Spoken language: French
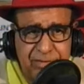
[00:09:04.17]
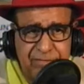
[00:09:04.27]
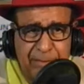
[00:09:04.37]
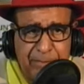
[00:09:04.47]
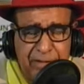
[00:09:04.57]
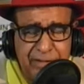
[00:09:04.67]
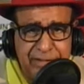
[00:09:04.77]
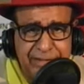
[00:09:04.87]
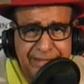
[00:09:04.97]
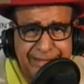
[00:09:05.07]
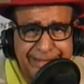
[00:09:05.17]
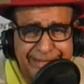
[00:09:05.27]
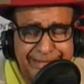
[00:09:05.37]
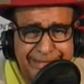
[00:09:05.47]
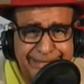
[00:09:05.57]
qui va pas être...
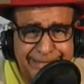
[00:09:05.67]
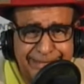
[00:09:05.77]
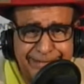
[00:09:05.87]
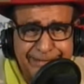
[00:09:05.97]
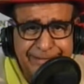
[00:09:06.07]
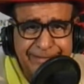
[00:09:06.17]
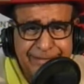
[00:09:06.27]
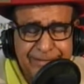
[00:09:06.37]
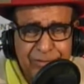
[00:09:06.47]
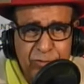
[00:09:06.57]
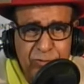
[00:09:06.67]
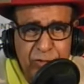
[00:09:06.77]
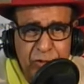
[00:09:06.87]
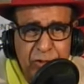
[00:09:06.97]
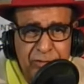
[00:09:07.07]
Euh, une
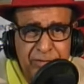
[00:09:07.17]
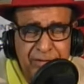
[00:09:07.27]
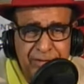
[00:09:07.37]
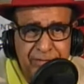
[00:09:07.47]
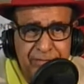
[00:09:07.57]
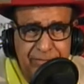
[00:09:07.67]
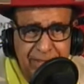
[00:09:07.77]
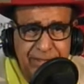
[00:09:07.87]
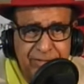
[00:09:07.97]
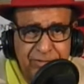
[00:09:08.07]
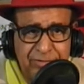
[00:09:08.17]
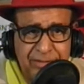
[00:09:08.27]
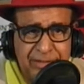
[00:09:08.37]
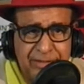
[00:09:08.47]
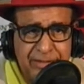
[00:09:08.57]
euh, vous voyez qu'est-ce que je veux
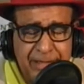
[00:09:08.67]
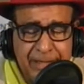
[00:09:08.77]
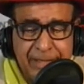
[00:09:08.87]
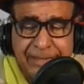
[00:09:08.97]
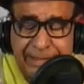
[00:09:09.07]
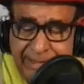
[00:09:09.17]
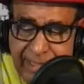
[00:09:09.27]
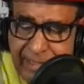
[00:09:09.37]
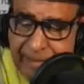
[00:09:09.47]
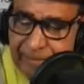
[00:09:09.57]
dire C'est ça.